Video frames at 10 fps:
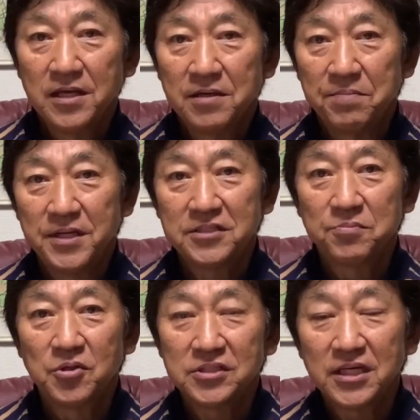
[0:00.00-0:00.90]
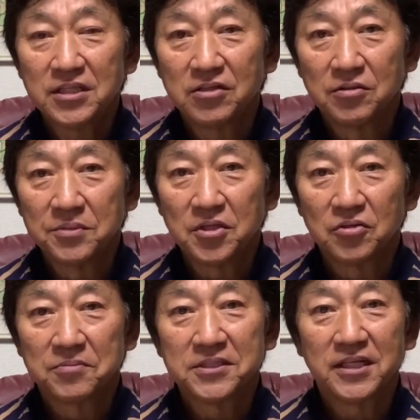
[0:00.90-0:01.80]
ベースボールチャンネルを見てお
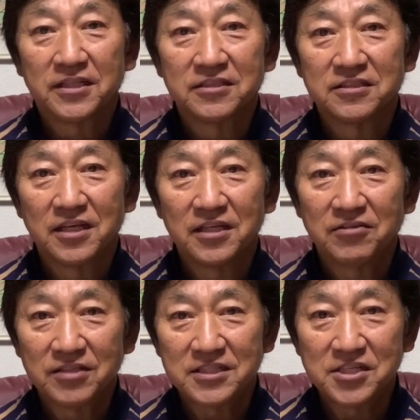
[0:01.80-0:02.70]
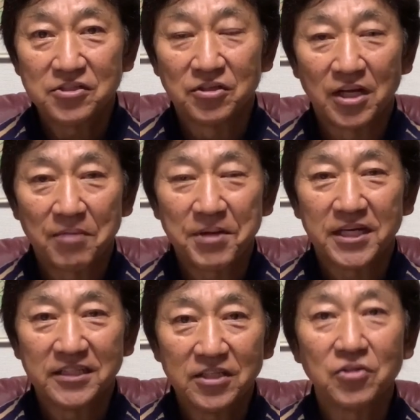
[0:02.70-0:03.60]
りましたらですねいろんな選手の名前
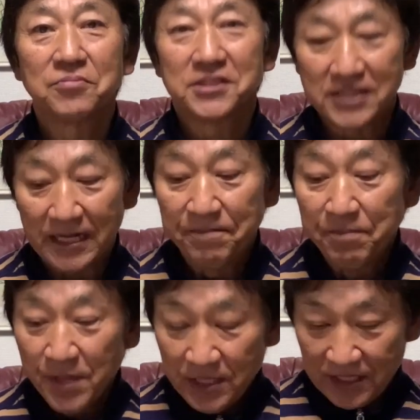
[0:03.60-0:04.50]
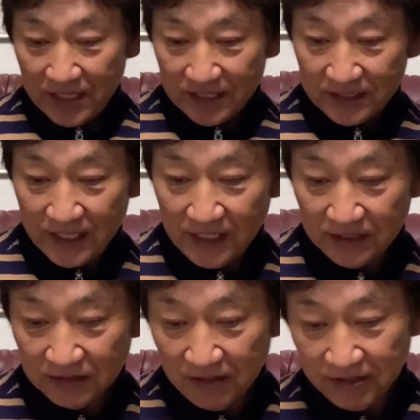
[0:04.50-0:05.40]
が出ておりました、えー、
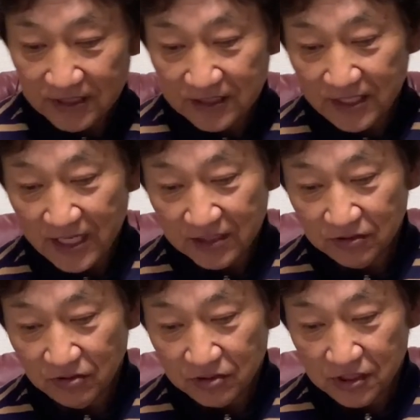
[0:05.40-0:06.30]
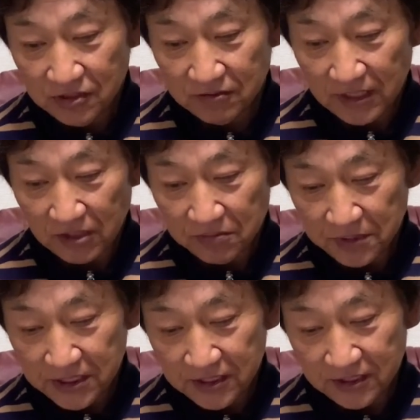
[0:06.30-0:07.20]
セ・リーグではですねヤクルト西浦直道
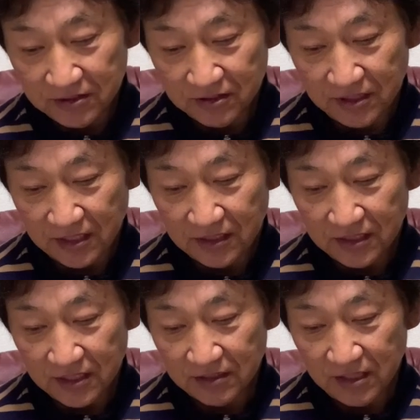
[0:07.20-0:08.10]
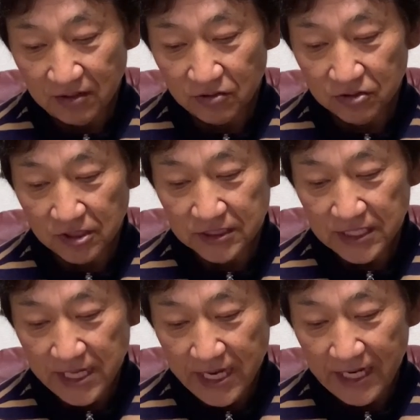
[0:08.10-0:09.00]
そして d n a の細川誠
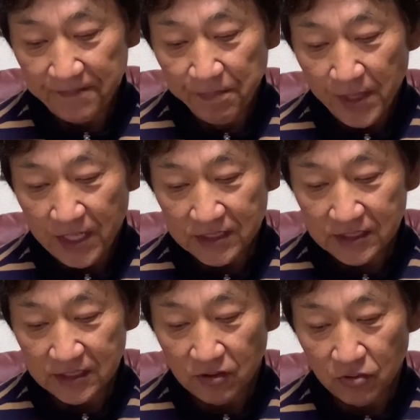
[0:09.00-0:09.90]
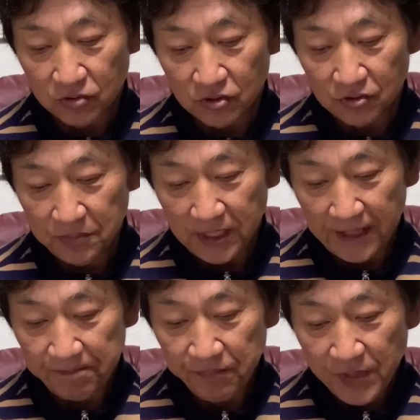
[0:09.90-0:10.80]
也阪神北条文也
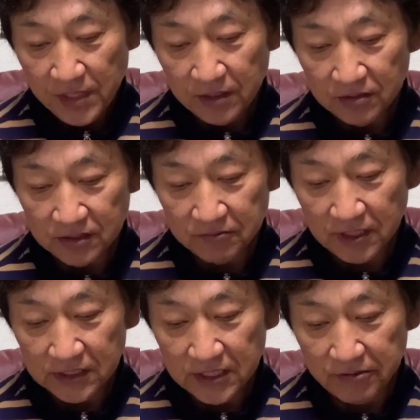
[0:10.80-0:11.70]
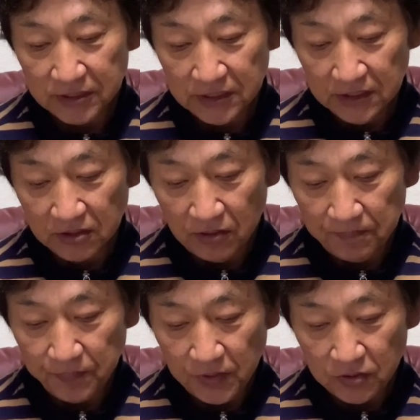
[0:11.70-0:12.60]
巨人は石川慎吾
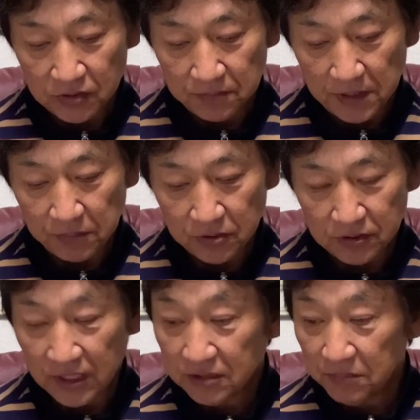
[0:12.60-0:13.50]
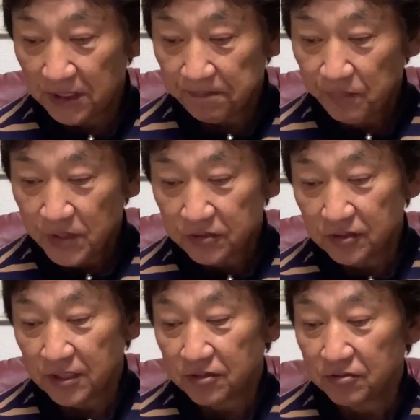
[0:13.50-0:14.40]
広島三好匠そし
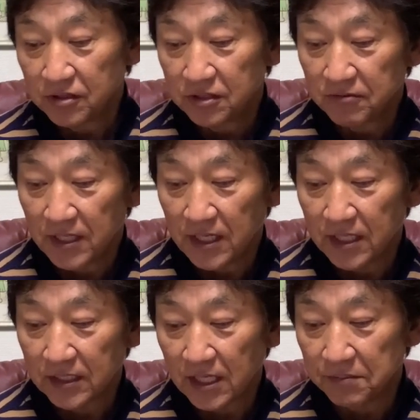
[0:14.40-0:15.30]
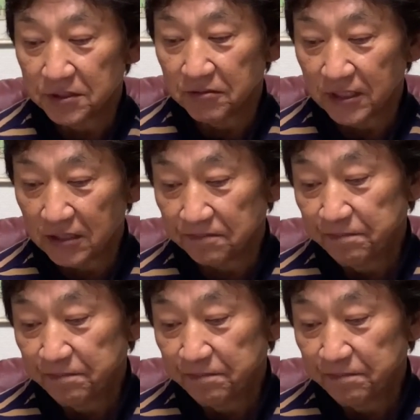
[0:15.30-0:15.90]
て中日は高松渡る